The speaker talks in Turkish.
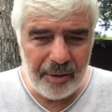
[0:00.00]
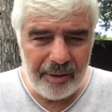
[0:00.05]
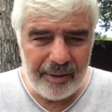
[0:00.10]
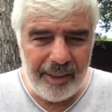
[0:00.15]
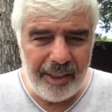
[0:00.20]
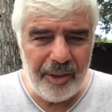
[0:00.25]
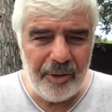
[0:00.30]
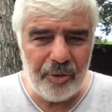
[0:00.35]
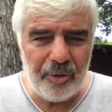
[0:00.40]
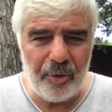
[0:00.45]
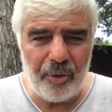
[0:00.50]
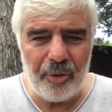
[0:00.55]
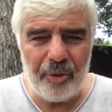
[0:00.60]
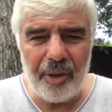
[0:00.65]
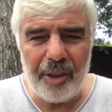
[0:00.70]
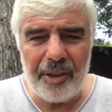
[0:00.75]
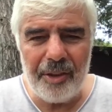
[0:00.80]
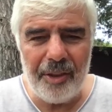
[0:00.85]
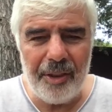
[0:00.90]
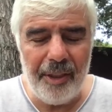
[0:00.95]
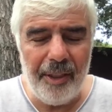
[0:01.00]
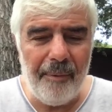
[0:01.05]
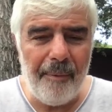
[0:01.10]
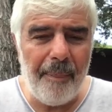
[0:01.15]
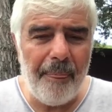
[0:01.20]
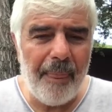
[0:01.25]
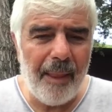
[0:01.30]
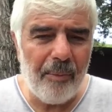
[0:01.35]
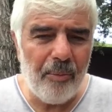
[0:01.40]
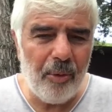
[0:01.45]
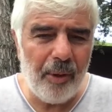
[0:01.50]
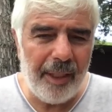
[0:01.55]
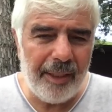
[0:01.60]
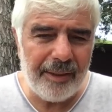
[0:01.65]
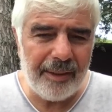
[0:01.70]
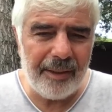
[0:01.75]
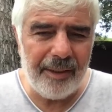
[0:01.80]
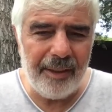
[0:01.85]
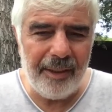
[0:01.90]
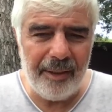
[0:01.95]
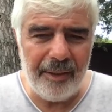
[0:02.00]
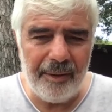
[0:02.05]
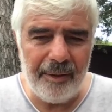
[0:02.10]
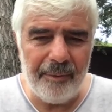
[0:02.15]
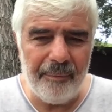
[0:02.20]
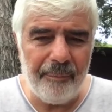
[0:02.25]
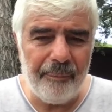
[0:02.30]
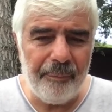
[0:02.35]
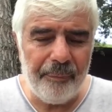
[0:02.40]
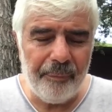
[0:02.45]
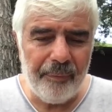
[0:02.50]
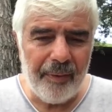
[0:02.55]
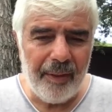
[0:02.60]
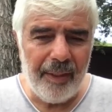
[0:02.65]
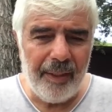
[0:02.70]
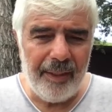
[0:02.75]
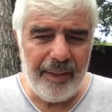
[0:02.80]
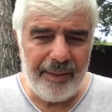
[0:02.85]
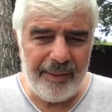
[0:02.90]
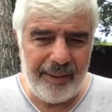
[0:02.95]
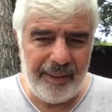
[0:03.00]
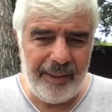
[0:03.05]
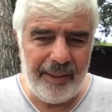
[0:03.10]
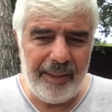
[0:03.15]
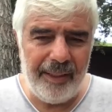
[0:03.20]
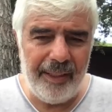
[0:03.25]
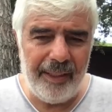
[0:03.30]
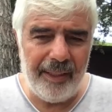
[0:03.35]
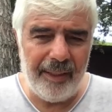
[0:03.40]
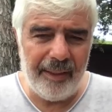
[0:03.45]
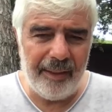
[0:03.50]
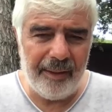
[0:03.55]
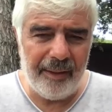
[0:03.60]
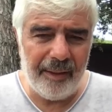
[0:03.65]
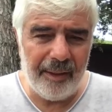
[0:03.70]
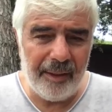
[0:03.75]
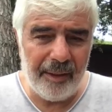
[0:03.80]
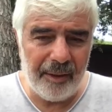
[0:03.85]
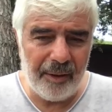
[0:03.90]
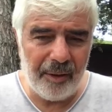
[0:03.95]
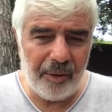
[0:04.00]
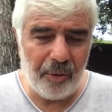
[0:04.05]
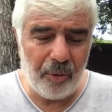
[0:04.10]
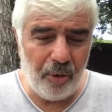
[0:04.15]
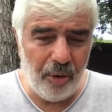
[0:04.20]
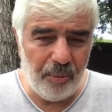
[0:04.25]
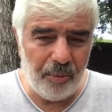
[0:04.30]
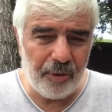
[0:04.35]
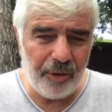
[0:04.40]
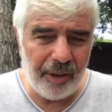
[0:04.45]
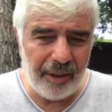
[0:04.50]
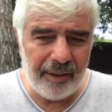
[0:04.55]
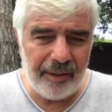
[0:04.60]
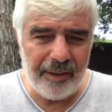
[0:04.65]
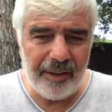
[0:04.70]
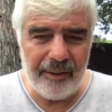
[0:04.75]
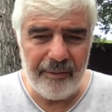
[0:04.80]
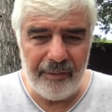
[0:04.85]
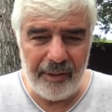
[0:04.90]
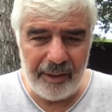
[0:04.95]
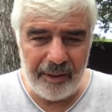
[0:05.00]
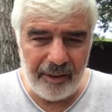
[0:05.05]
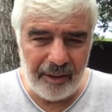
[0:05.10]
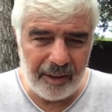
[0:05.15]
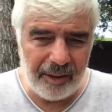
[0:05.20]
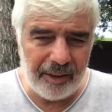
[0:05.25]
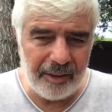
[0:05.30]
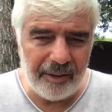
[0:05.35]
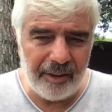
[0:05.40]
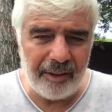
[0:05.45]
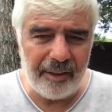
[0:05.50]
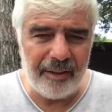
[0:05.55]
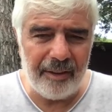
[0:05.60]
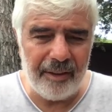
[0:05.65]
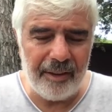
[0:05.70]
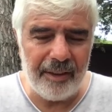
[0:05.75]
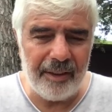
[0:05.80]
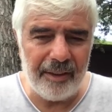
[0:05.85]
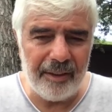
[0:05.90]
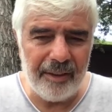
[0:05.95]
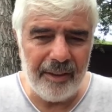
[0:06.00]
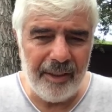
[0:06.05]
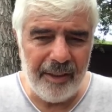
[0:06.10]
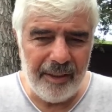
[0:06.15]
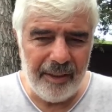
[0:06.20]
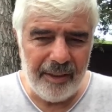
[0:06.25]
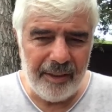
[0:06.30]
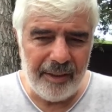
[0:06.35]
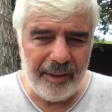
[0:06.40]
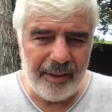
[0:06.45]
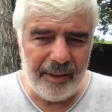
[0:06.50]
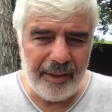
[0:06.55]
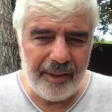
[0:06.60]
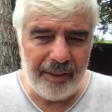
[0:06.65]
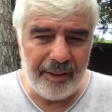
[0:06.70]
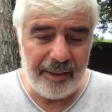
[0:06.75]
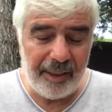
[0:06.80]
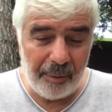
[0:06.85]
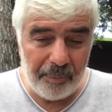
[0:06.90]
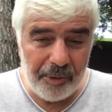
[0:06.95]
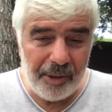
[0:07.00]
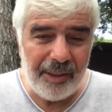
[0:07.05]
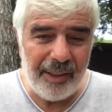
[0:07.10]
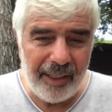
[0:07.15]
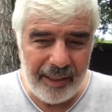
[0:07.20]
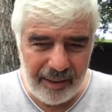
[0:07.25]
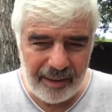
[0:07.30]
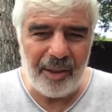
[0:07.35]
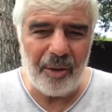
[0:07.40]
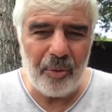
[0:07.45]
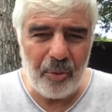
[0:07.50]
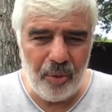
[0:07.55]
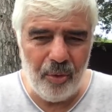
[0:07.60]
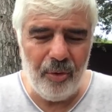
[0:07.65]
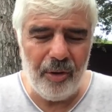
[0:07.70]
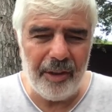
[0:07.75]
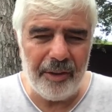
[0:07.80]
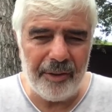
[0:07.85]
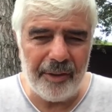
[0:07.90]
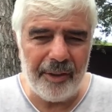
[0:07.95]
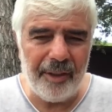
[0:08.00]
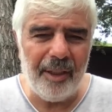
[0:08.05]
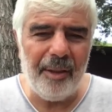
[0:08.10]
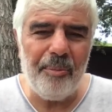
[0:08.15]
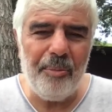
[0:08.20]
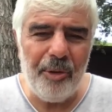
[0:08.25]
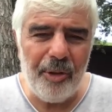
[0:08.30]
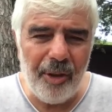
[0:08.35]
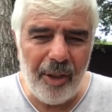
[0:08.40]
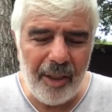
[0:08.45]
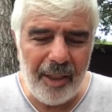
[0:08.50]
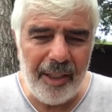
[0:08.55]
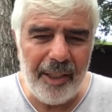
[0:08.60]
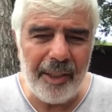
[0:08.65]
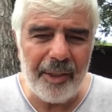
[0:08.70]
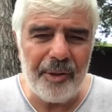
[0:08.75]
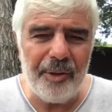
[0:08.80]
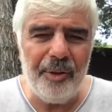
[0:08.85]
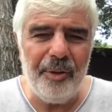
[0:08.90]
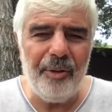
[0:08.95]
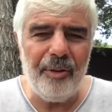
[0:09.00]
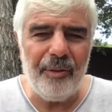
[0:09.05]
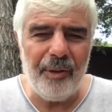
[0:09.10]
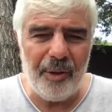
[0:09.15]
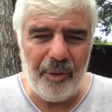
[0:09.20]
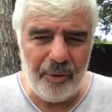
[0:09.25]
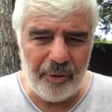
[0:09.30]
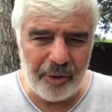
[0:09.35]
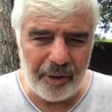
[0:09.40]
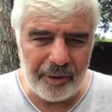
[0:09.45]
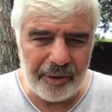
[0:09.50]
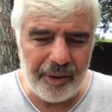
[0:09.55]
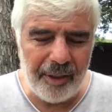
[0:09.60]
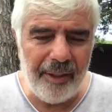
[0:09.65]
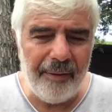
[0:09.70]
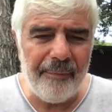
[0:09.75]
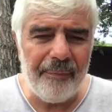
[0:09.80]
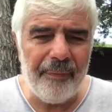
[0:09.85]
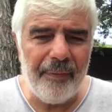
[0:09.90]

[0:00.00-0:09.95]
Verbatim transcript: Deirizor'daki bu eski SDG e, komutanının da yakınlarının e, tepkilerini de kullanarak müdahale ediyor ve orada